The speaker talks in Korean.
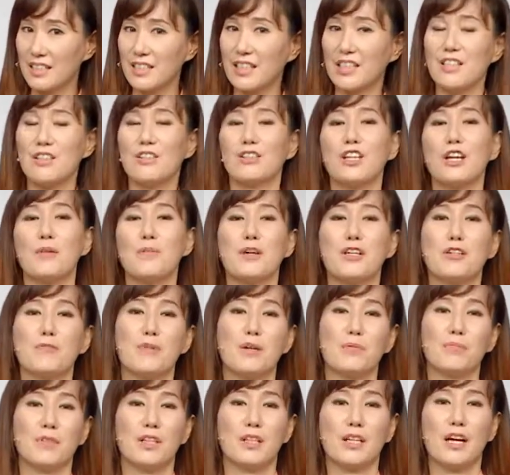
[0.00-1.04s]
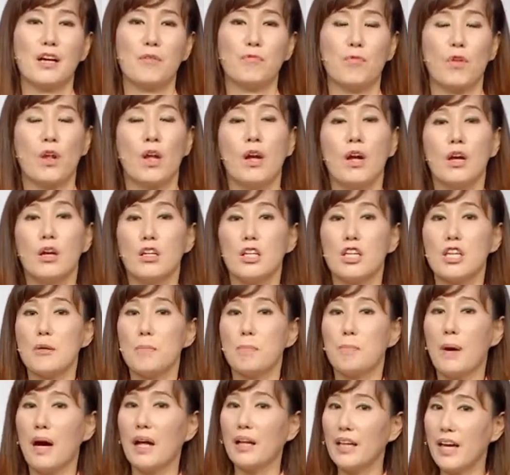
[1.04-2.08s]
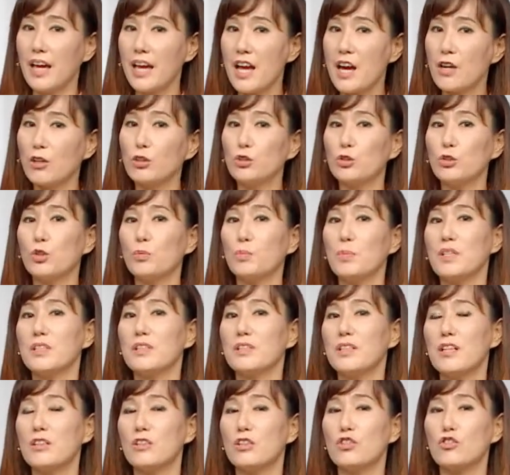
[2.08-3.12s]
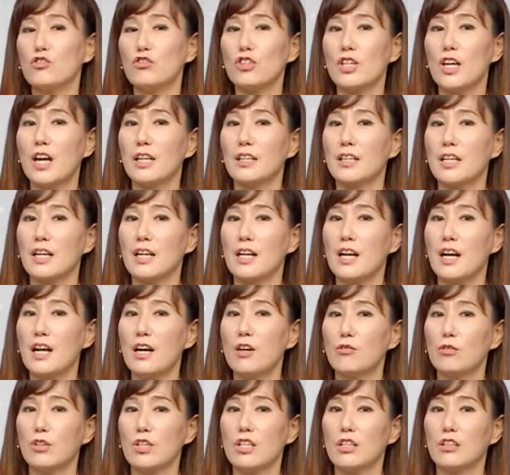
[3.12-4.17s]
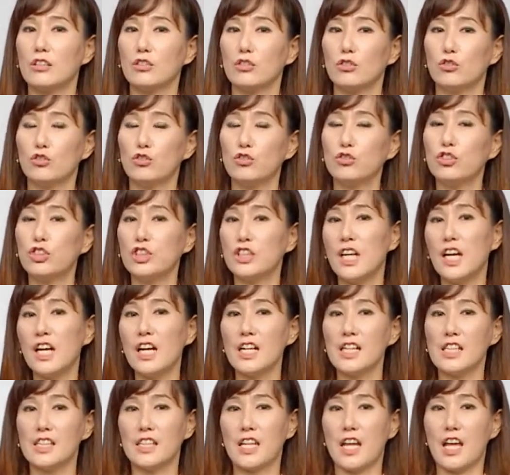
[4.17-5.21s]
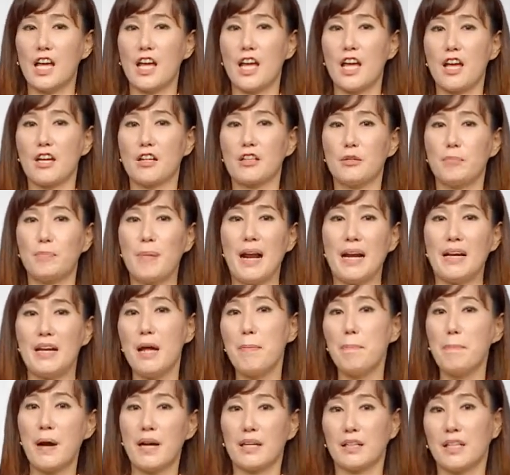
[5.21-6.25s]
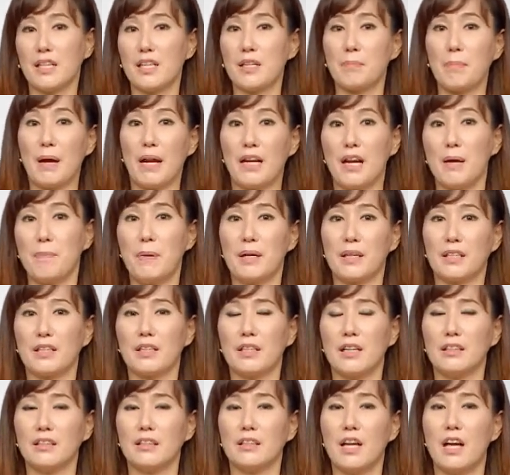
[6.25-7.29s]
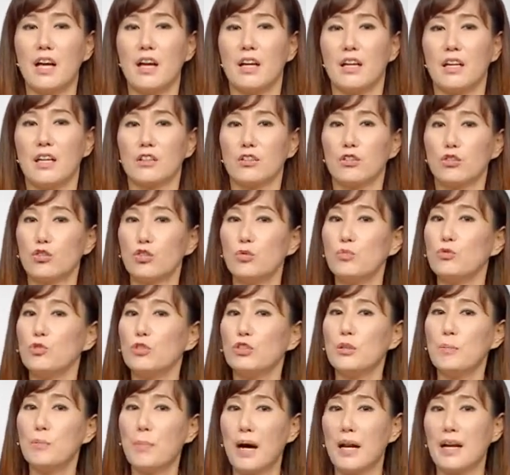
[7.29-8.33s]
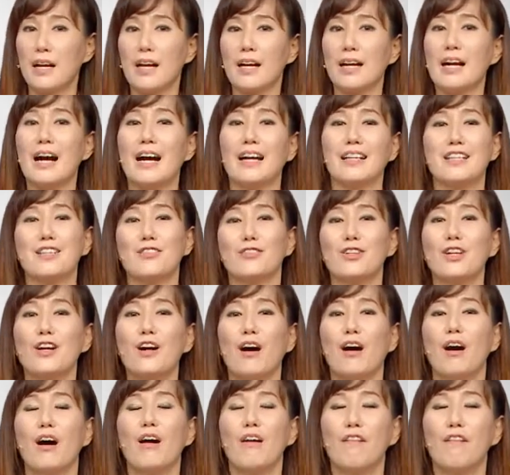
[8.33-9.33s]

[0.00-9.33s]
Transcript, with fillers: 자, 이렇게 발음합니다. 이 발레하고 또 비슷한 것 중에 하나가 우리 그 주차할 때 그 발레 파킹, 발레 파킹 하는데 예, 그 춤추는 발레가 아니고요.